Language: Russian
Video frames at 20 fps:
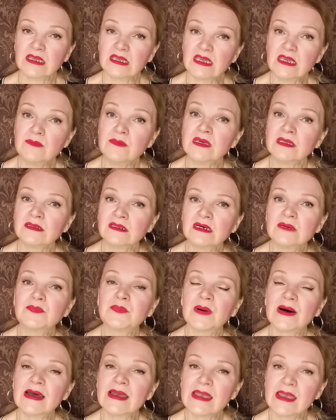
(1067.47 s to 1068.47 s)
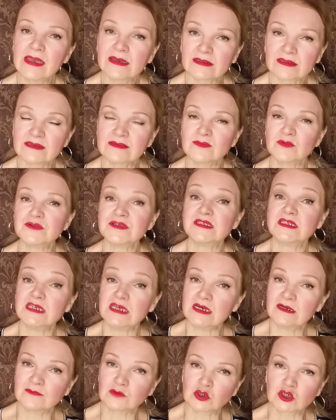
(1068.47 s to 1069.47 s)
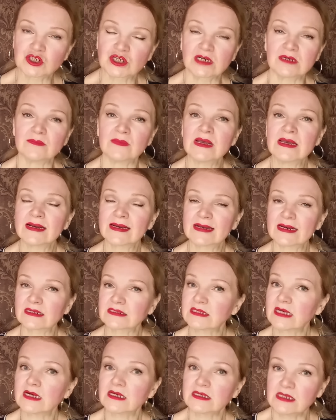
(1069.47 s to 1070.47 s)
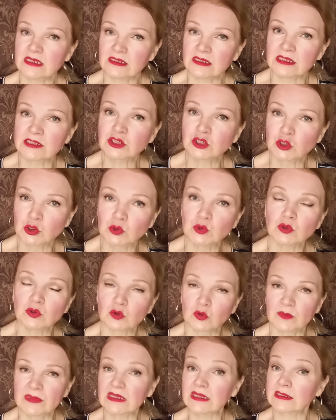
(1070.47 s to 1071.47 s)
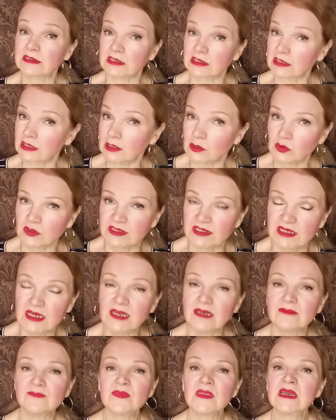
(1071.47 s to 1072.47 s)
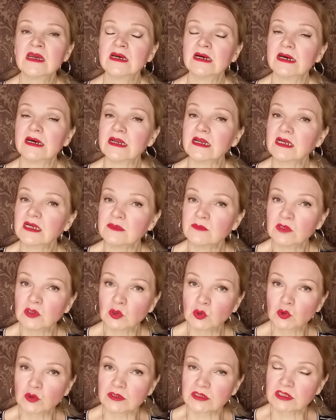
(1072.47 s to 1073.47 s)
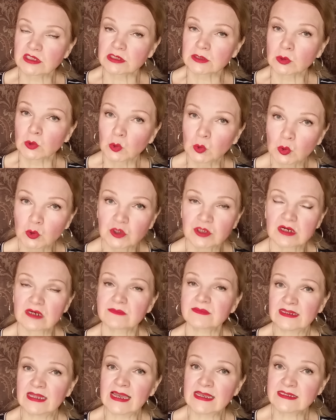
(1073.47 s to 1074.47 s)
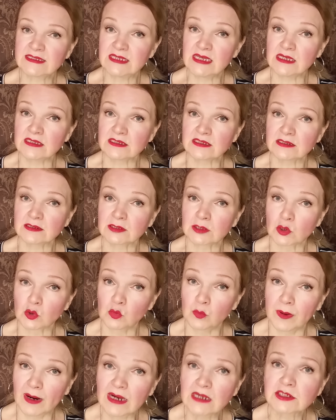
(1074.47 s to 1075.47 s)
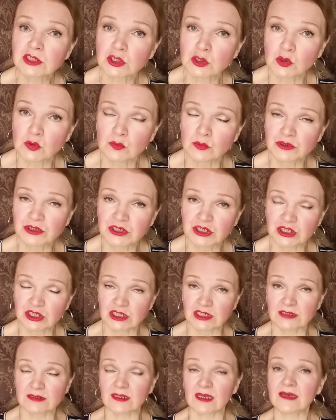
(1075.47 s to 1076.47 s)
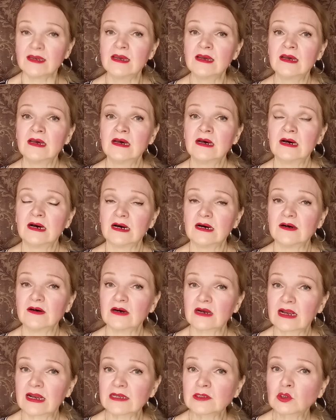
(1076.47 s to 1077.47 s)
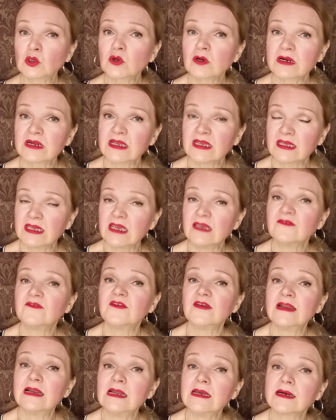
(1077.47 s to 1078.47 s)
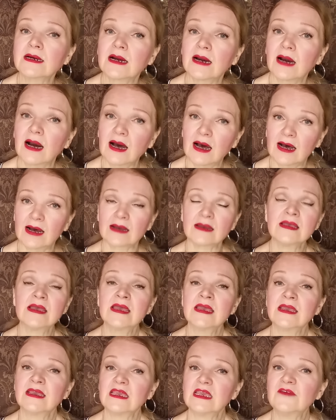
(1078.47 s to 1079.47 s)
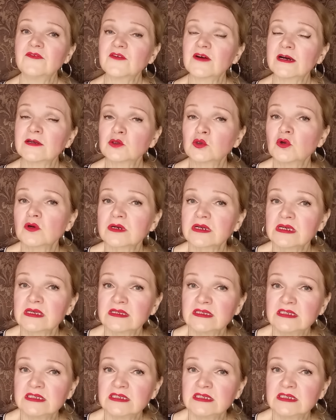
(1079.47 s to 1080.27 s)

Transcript: Именно поэтому девушкам, когда они ночуют у молодых людей, рекомендуется утром надеть рубашку мужчины – Э, которая ей велика, и в которой